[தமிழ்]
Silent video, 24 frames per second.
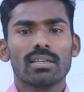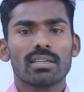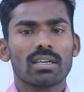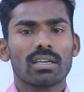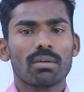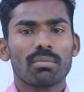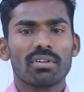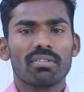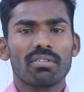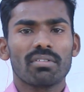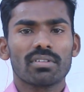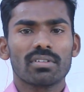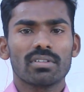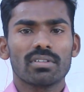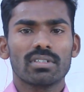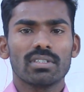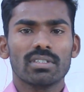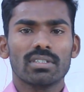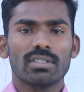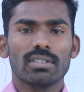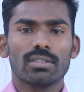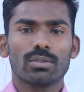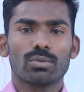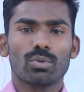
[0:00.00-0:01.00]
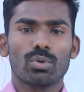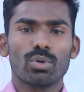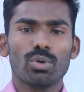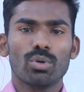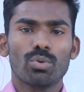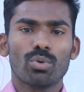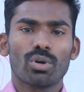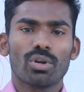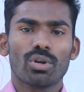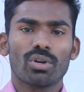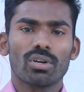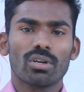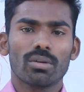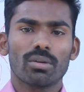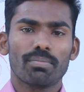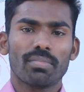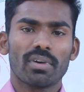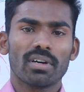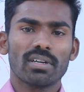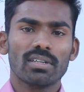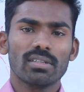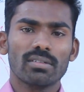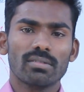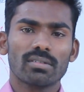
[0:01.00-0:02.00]
நமக்கு வந்துட்டு தொழு உரங்களோட
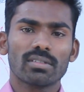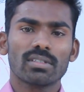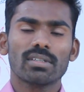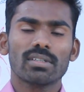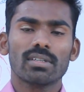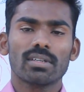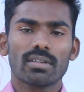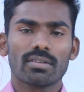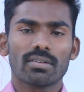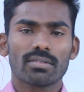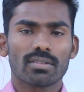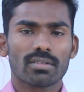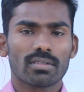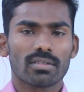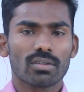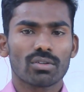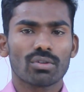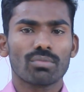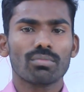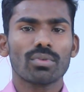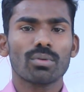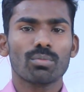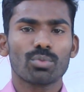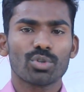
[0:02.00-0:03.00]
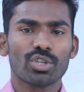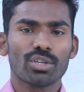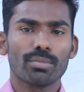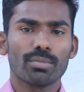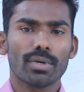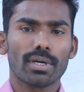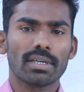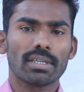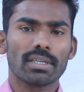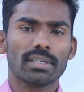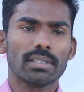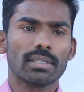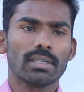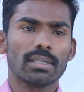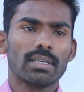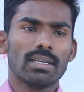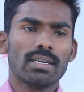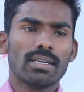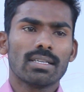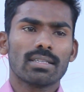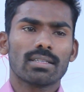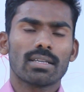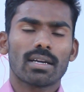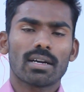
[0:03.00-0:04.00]
பங்கு வந்து இயற்கை சத்து ரொம்ப முக்கியமாக இருக்குது
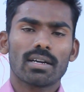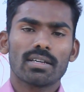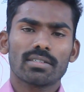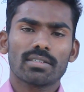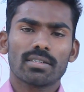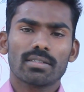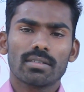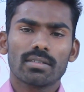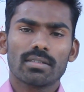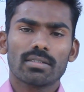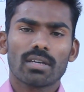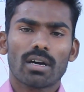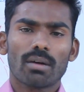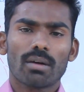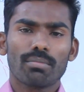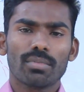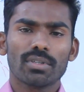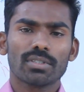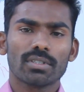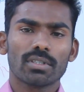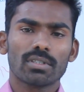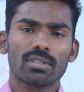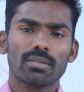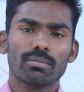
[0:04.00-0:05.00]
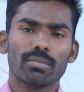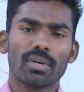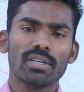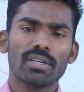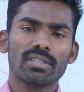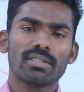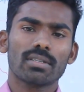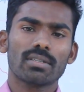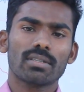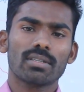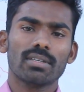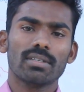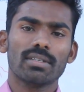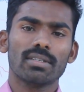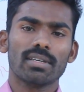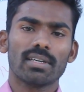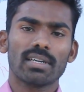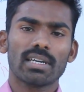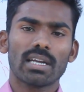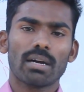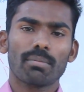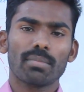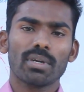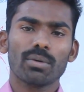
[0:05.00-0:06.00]
தழை சத்து சாம்பல் சத்து மணிச்சத்து இது
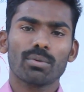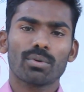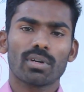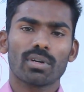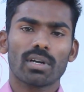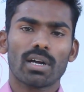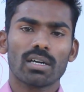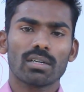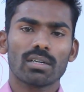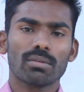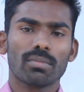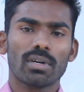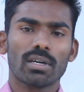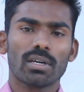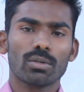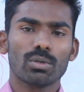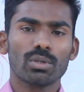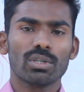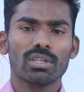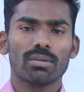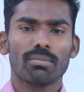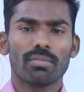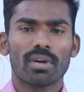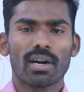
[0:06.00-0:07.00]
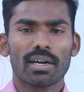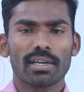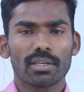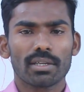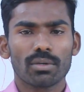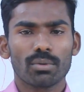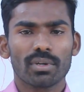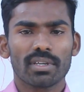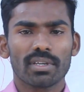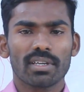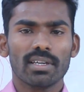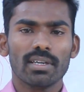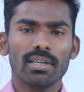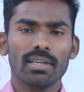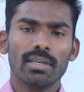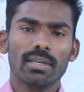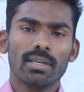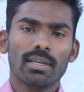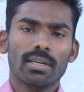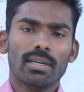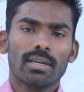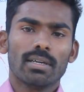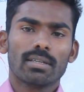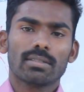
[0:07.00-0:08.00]
எல்லாமே ஒரு நாட்டு மாடோ இல்லை மாட்டினுடைய
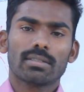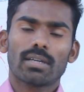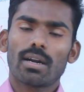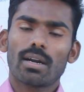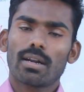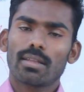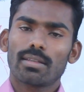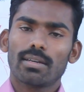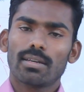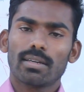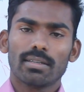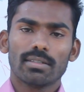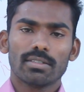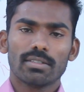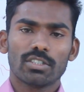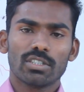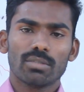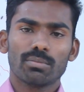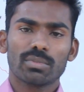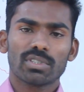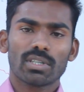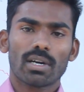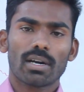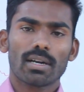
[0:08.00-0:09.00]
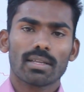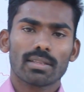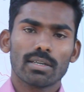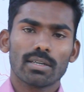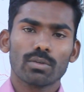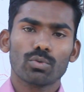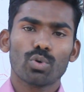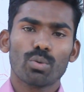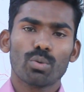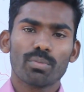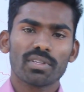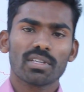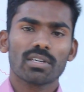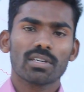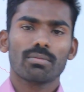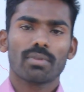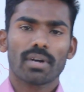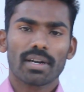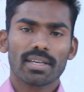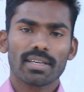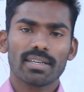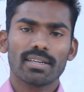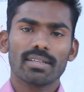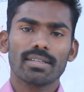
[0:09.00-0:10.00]
சாணத்தில் நிச்சயம் சாணத்திலையும்
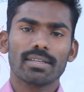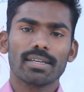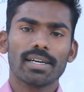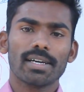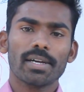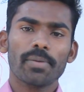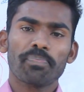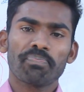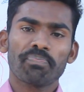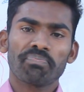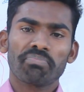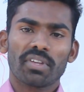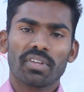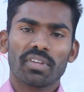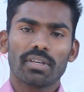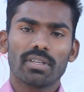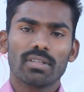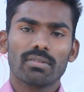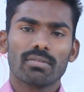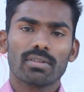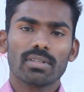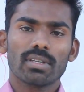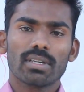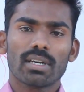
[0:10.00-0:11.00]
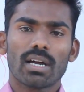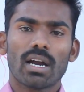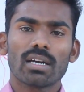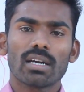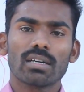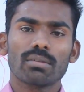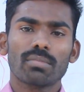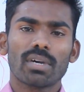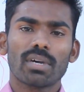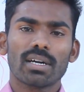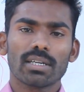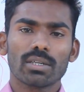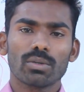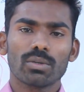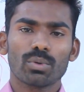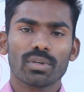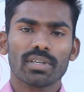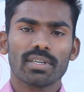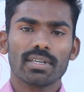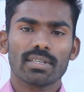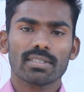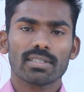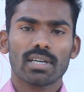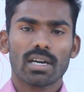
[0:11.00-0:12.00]
கோமியத்திலையும் அடங்கிடுதுங்க இது வந்து நாட்டு
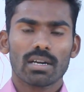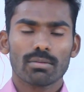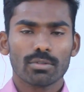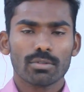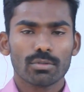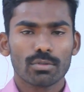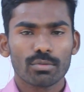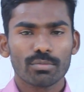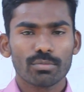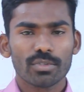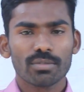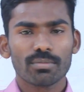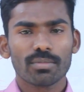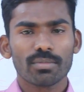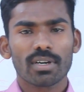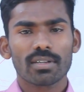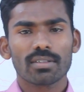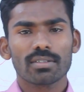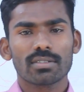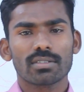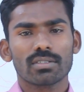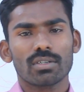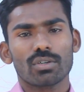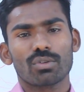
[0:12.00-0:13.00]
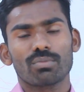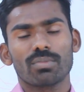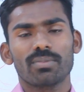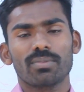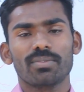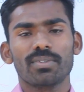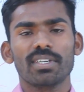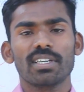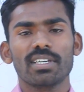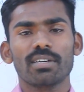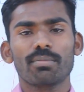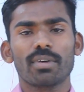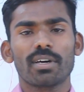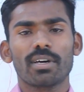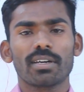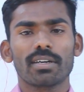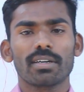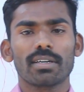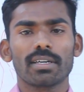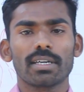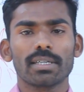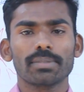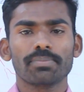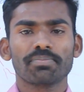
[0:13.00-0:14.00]
மாட்டினுடைய சாணமாக கோமியமாக இருந்துச்சுன்னா ரொம்ப வீரியமாக
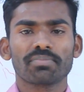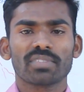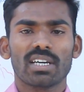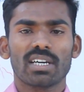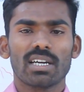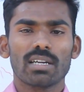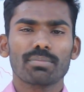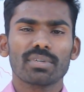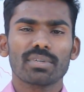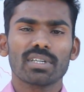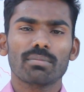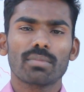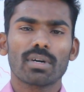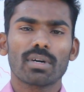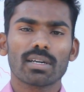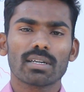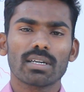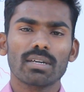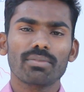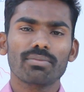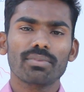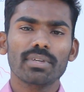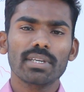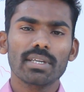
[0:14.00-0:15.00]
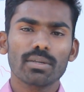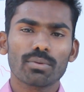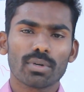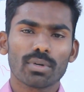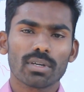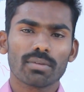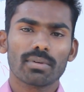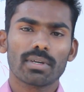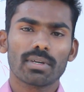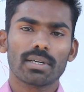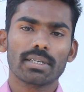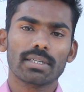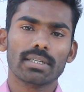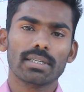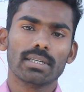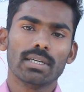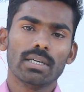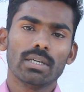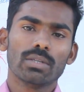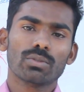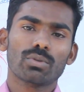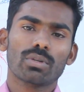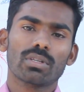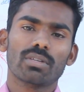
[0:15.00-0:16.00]
இருக்குங்க கலப்பின மாடுனா வீரிய குறைவாக
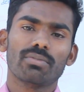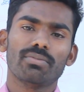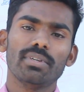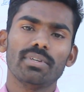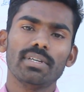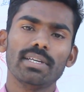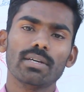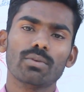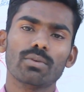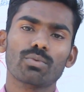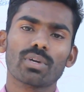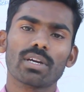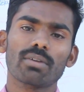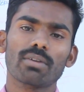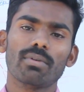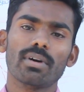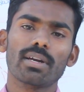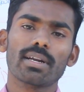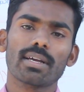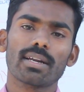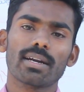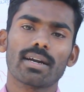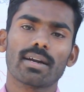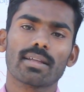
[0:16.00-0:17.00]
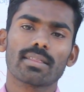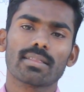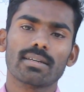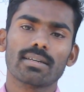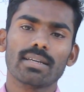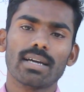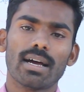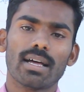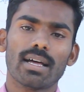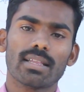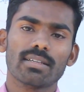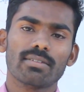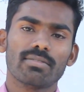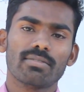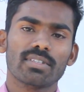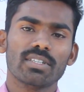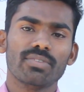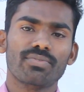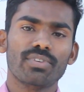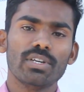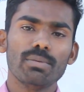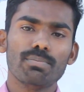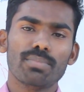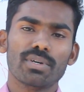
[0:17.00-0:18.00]
இருக்குது ஸோ அந்த வீரிய குறைவாக இருக்கிற இடத்துல அதை
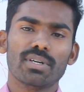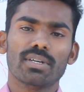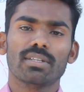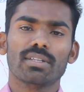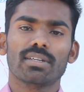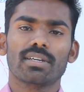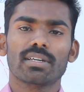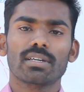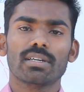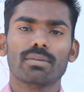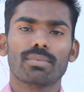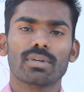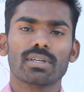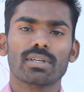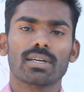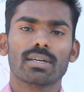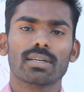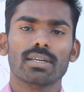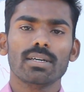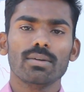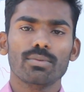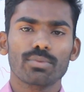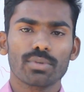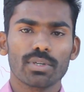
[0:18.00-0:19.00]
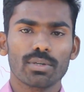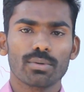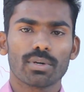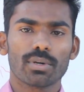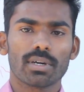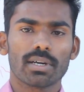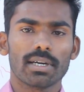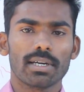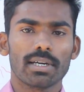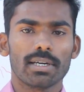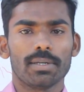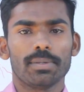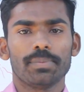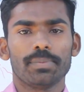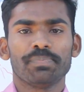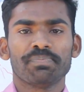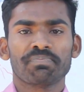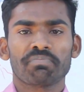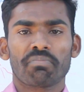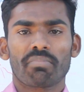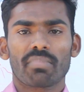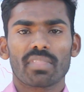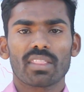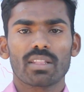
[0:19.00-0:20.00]
வந்து ஃபில் பண்ணுறதுக்கு என்ன பண்ணலான்னா உயிர் உரங்கள்
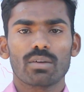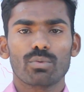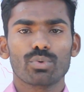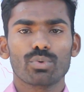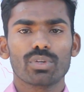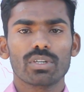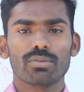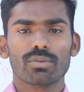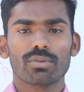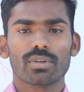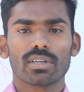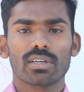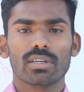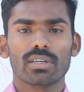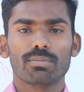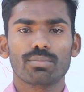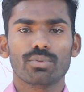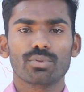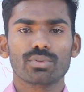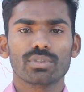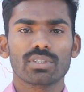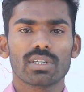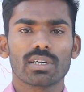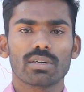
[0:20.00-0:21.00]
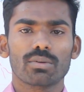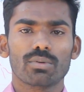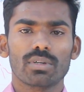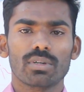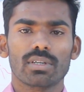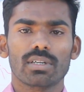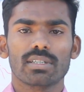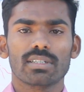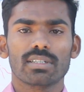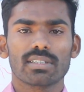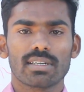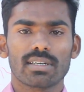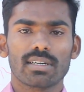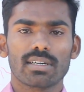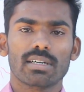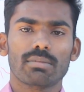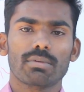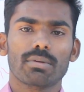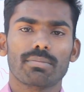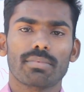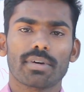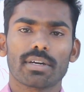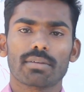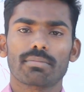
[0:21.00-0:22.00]
இந்த உயிர் உரங்கள் பூஞ்சான கொல்லிகள் இதெல்லாம்
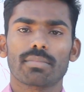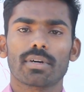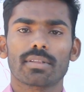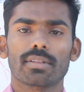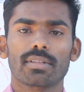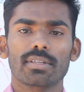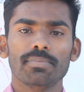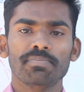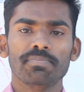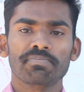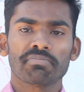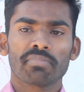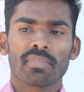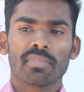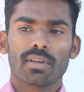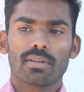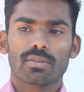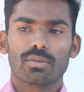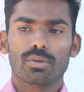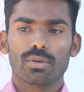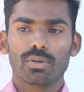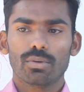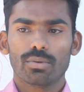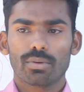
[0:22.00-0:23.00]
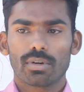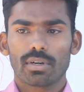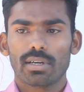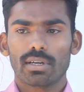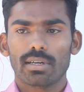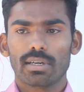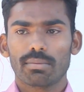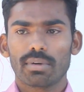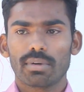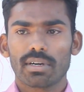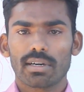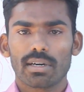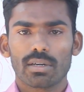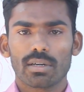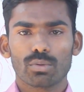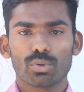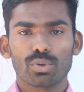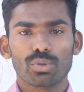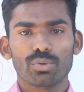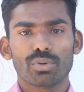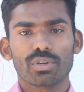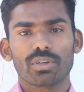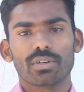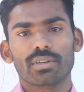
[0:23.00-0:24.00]
நம்ம பயன்படுத்தி தொழு உரங்கள் மக்கள்
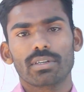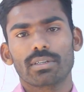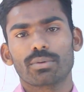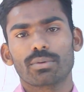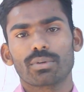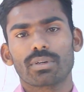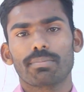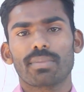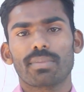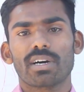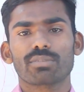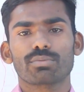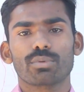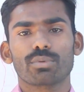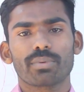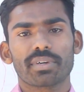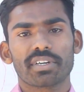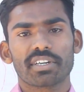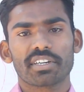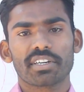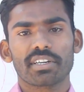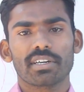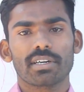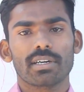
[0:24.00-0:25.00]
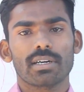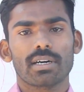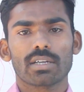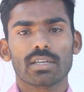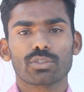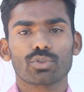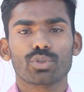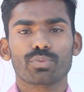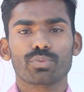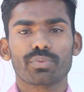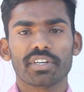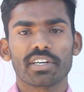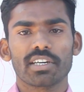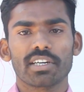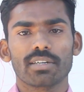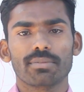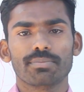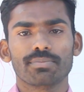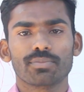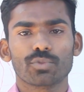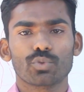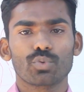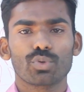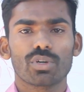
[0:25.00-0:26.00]
தொழு உரங்கள் கூட பாஸ்போ பாக்டீரியா அசோஸ்
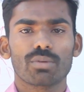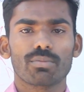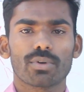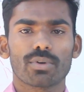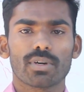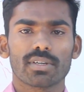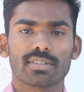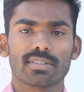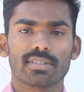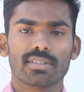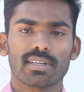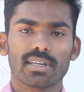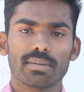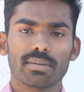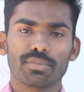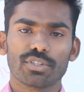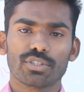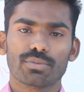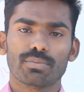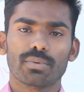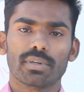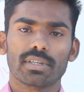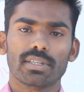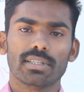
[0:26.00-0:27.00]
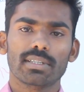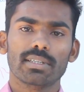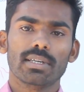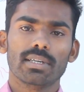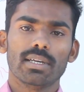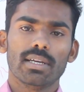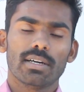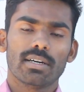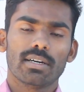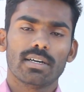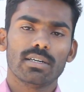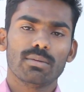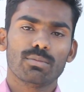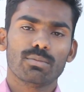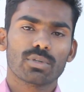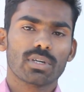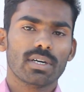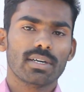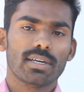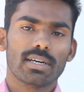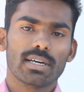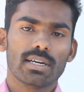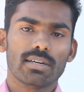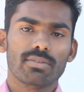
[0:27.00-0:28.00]
பயிரெலாம் சூடமோனாஸ் இதெல்லாம் மிக்ஸ் பண்ணி ரெண்டு
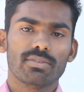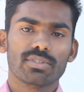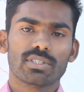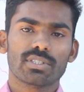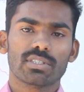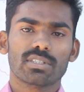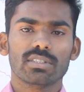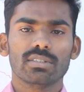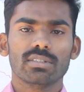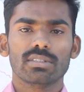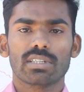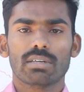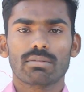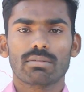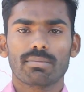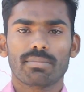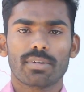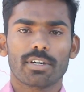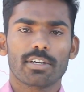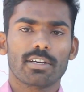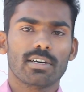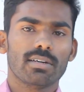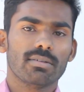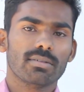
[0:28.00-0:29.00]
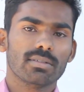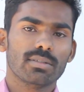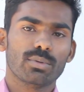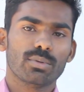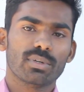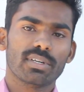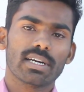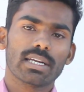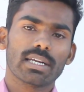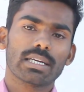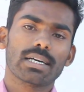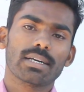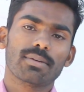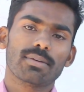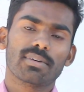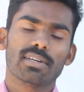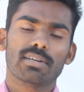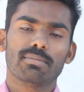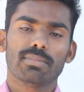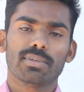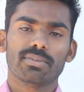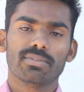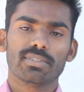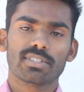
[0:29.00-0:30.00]
மூணு நாள் நிலையில் வச்சுட்டு நம்ம பயிரில் வந்து ஒரு இலை
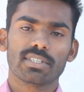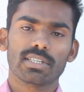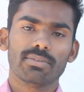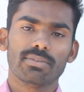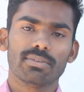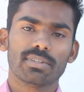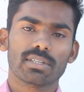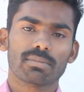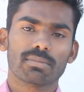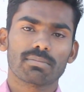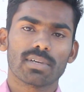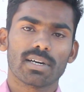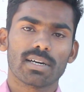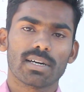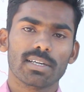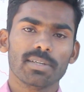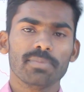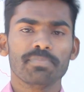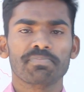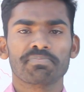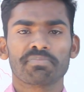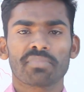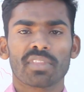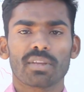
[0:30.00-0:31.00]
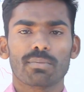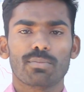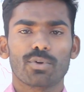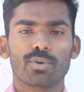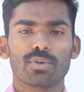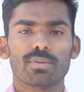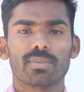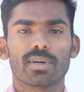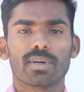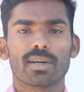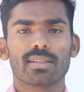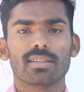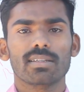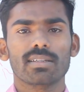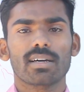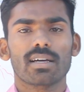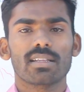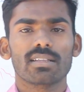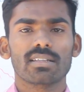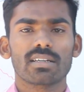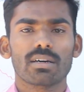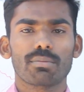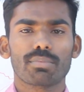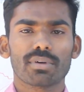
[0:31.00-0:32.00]
நடவு நம்ம விசிறி விட்டோம்னாலே போதுமானது
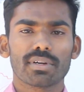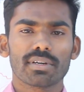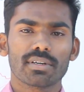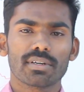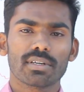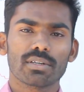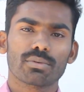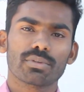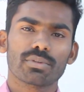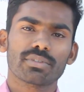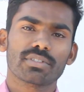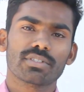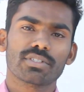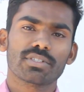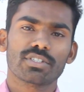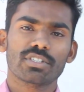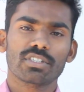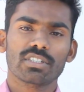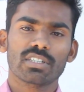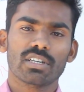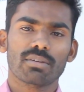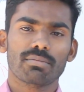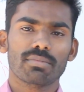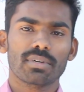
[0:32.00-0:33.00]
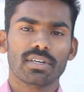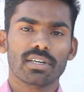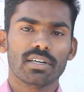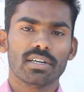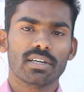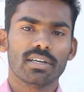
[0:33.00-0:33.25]
அதுக்கப்புறம் இடையூறு செஞ்சுட்டு நம்ம